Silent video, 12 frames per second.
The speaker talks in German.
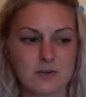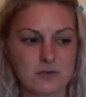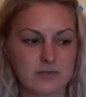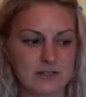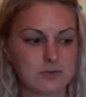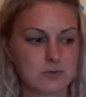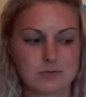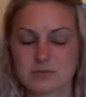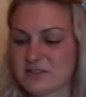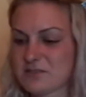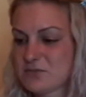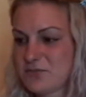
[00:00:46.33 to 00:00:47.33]
Und wenn du
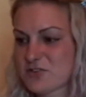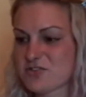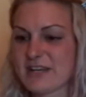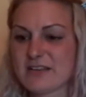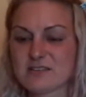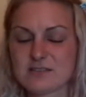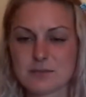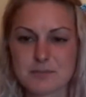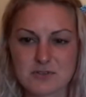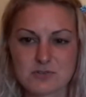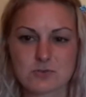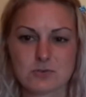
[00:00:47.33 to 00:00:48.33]
das verschenkst, dann
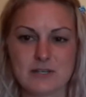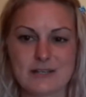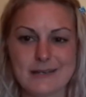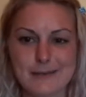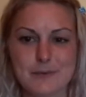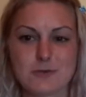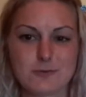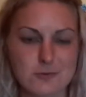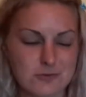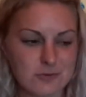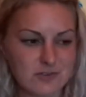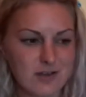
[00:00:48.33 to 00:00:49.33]
bist du der Geber
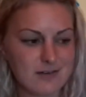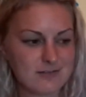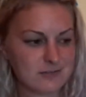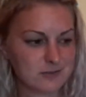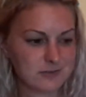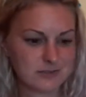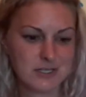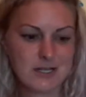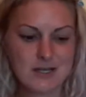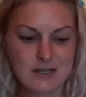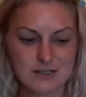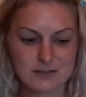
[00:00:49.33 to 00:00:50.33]
sozusagen und
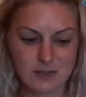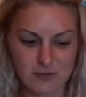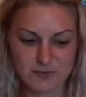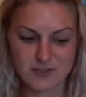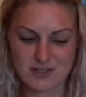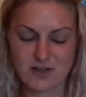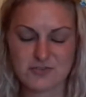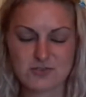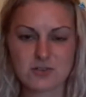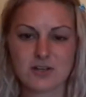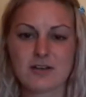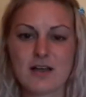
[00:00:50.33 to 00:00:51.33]
dafür darfst
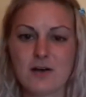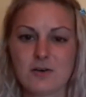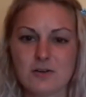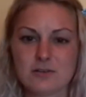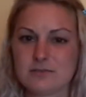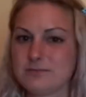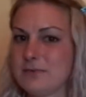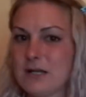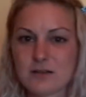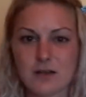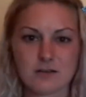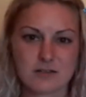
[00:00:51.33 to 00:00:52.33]
du dann auch
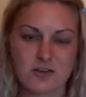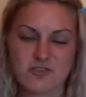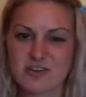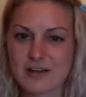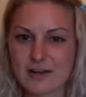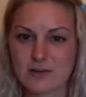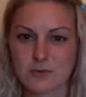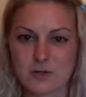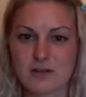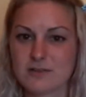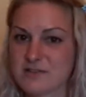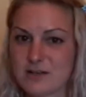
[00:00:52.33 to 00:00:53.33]
an anderer Stelle
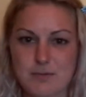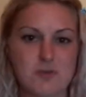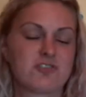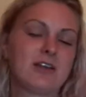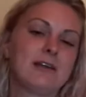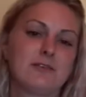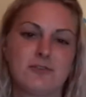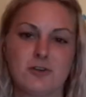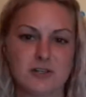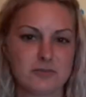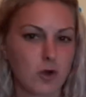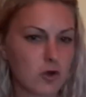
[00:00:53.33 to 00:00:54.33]
oder an selber Stelle,
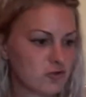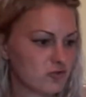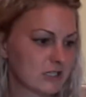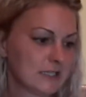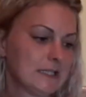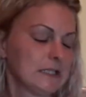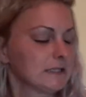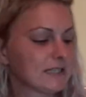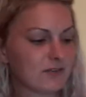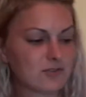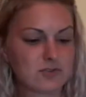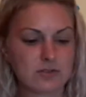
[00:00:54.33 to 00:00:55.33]
völlig wurscht,
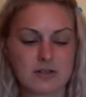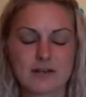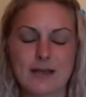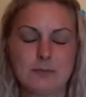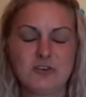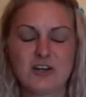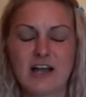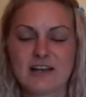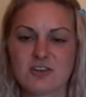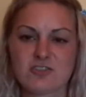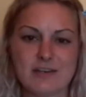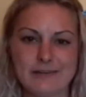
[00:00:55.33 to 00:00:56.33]
darfst du dann einfach auch
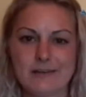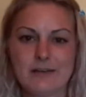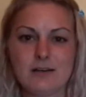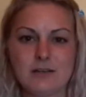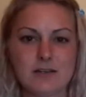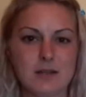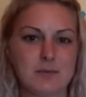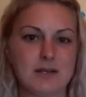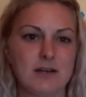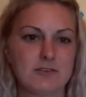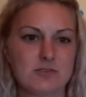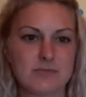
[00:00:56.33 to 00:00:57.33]
Geschenke annehmen.
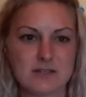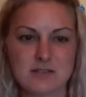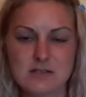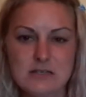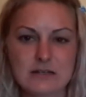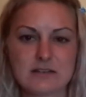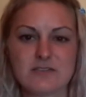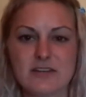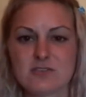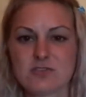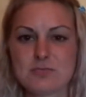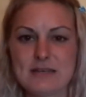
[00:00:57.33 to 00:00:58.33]
Also wenn dir
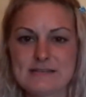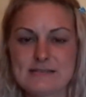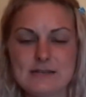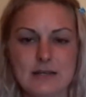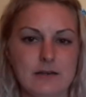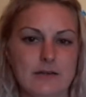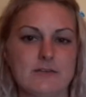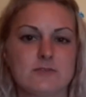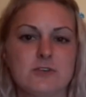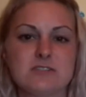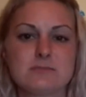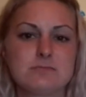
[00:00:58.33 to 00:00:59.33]
irgendwer zum Essen einladen
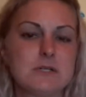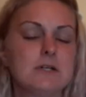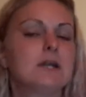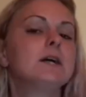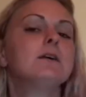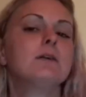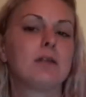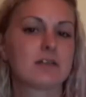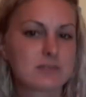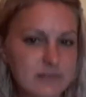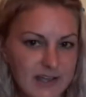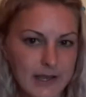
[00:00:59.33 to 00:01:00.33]
will,
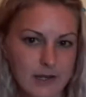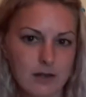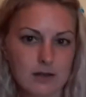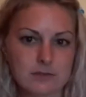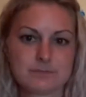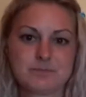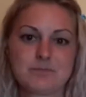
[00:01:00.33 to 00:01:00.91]
lass die eilern.